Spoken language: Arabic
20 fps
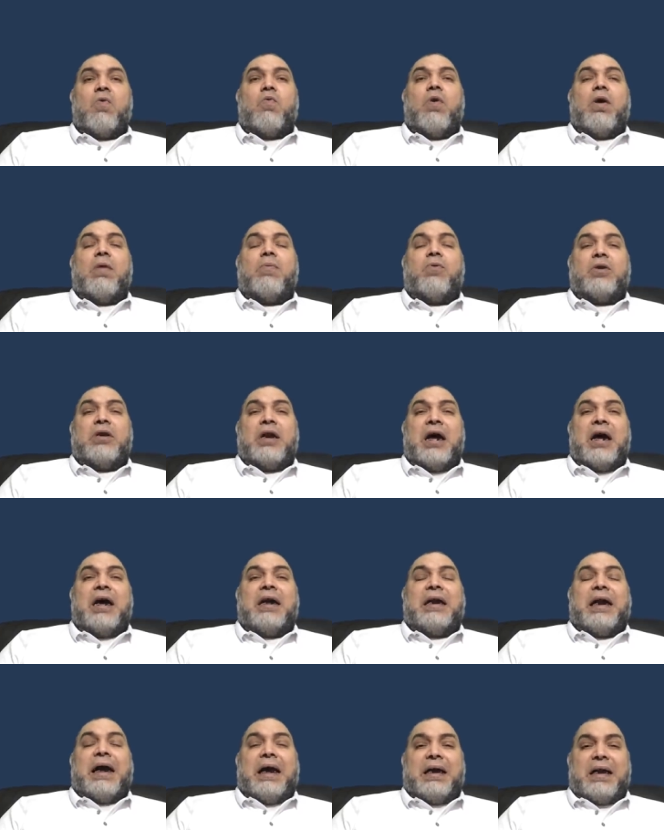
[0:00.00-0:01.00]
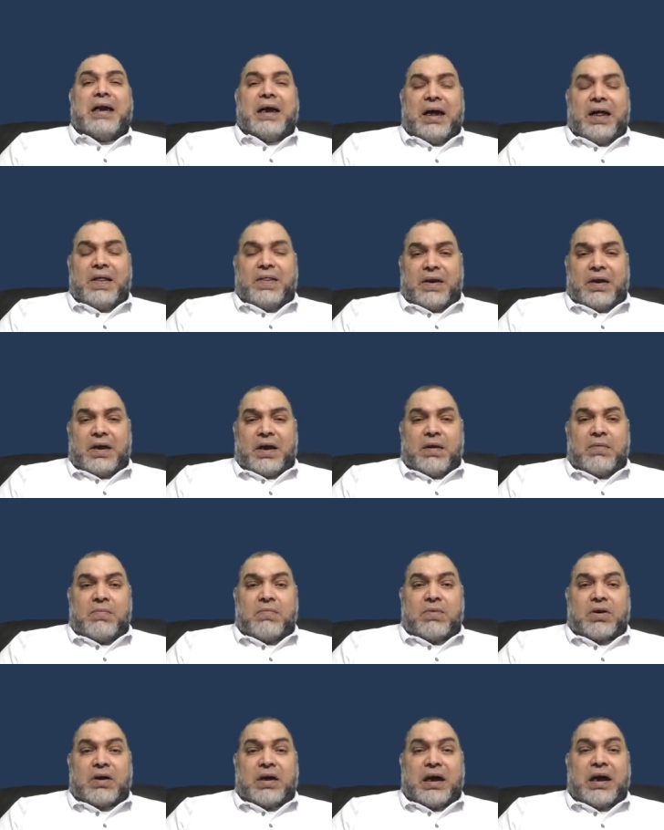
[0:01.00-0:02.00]
وبناء على هذا
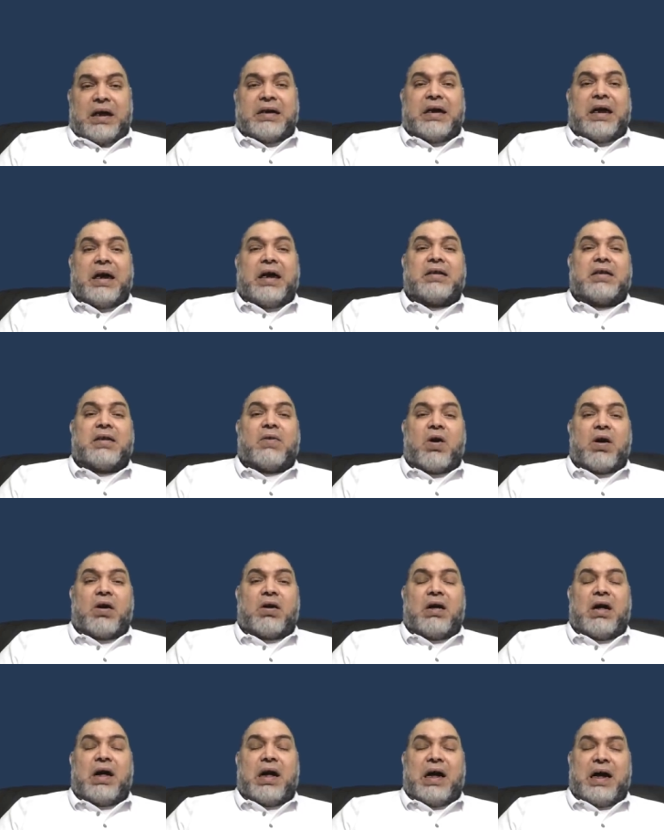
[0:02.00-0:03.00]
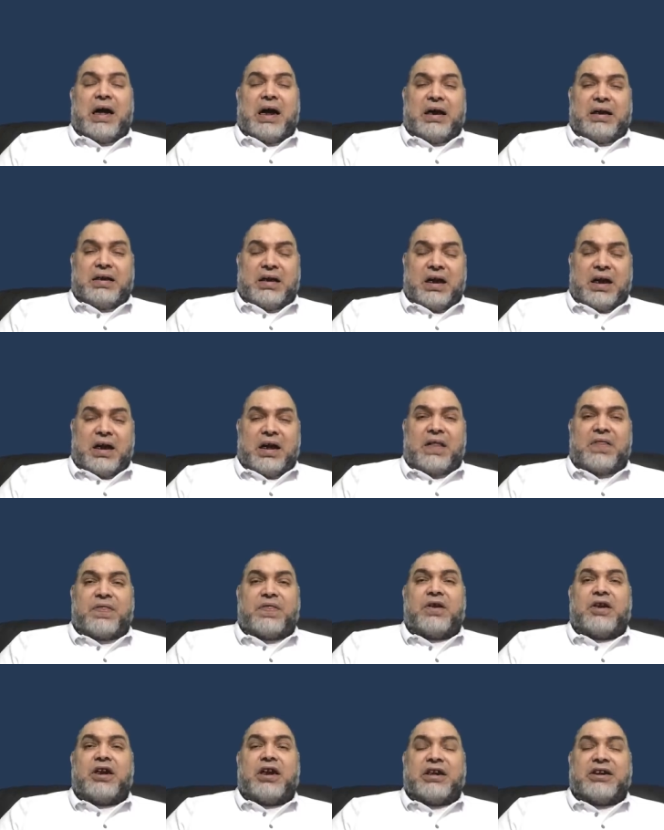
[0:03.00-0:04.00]
الأمر أنا أتوقع
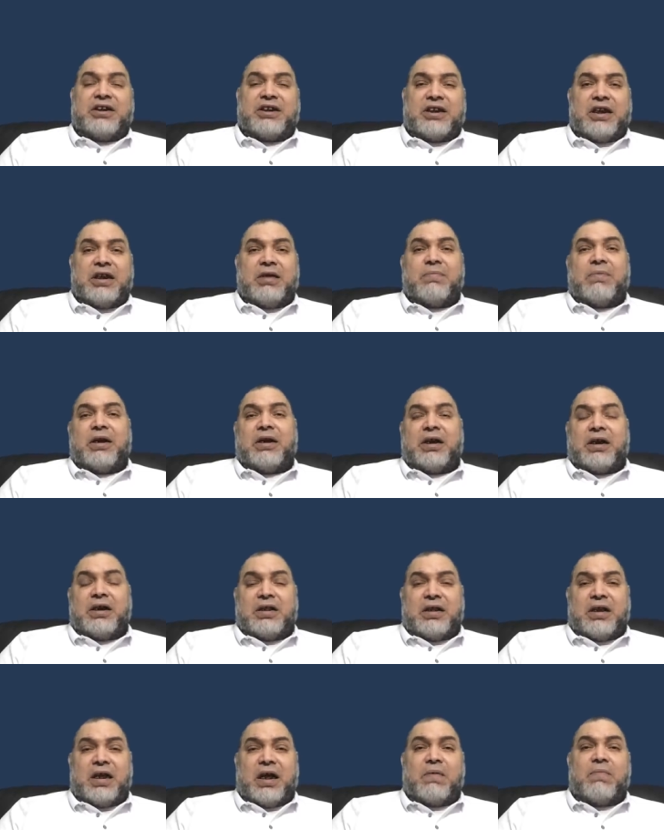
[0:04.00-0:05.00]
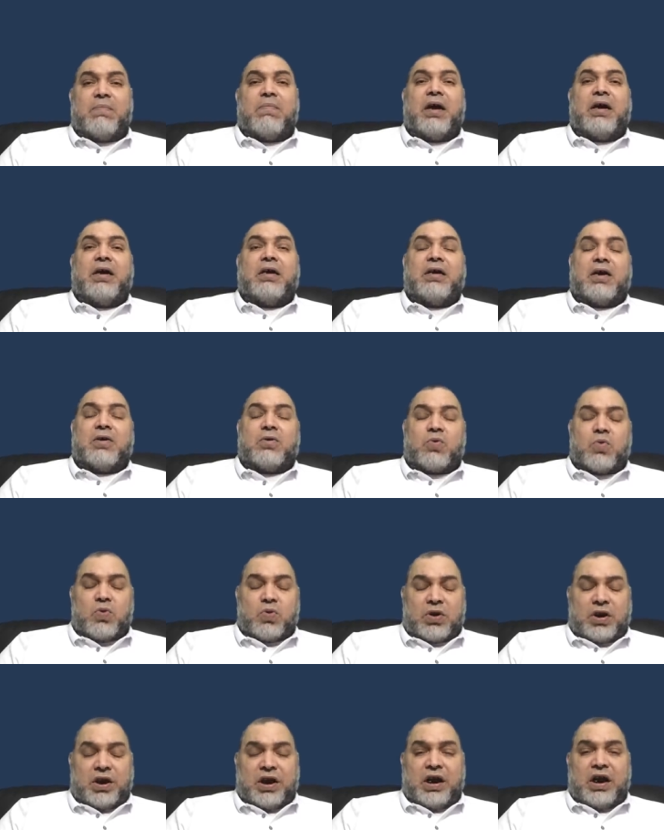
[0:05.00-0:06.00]
أحداث جسيمة جدا بين
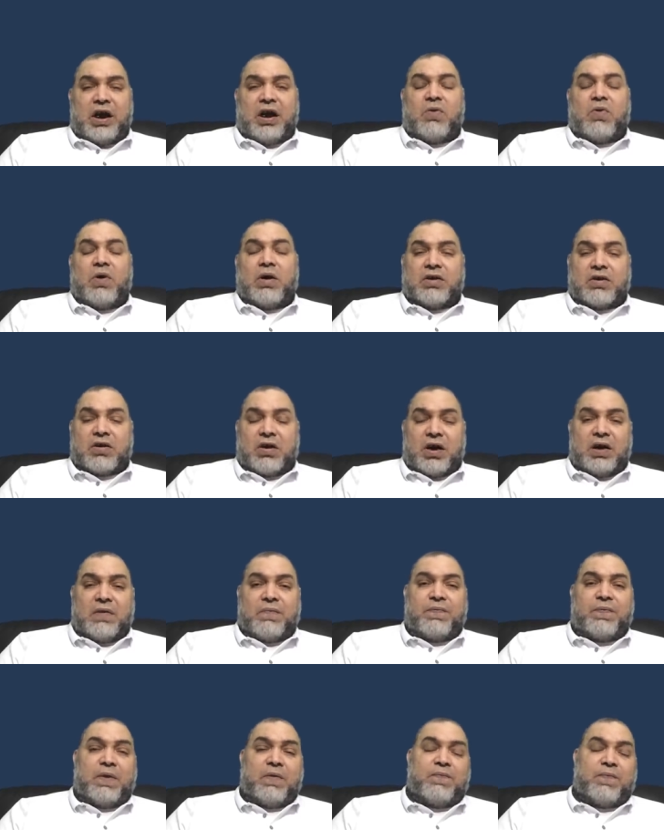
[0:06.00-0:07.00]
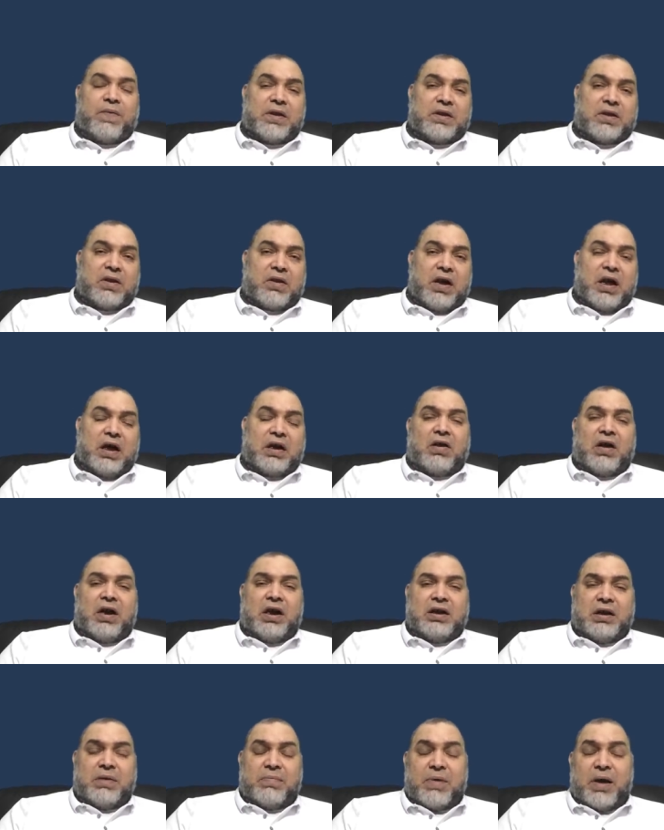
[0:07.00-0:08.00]
تركيا وإيران في الفترة
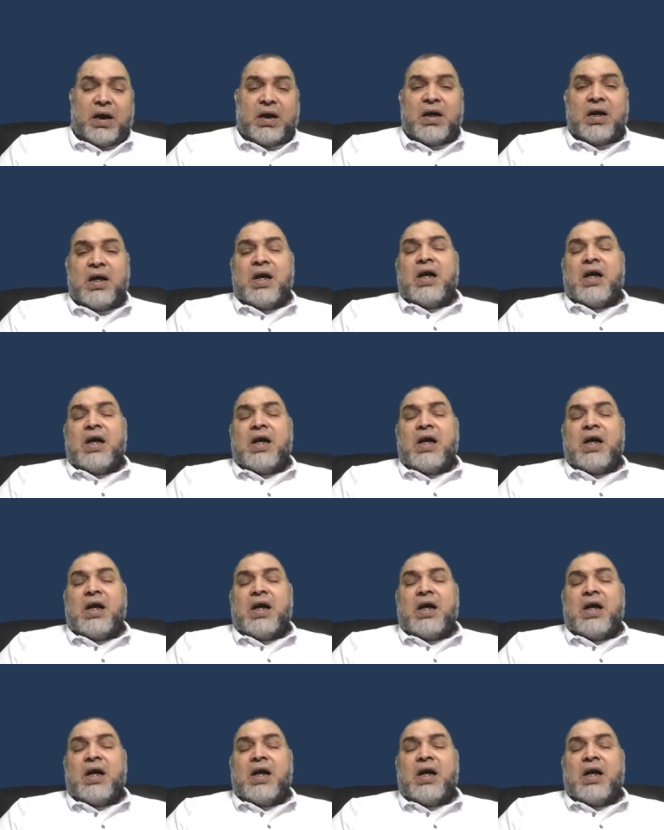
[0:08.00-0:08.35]
القادمة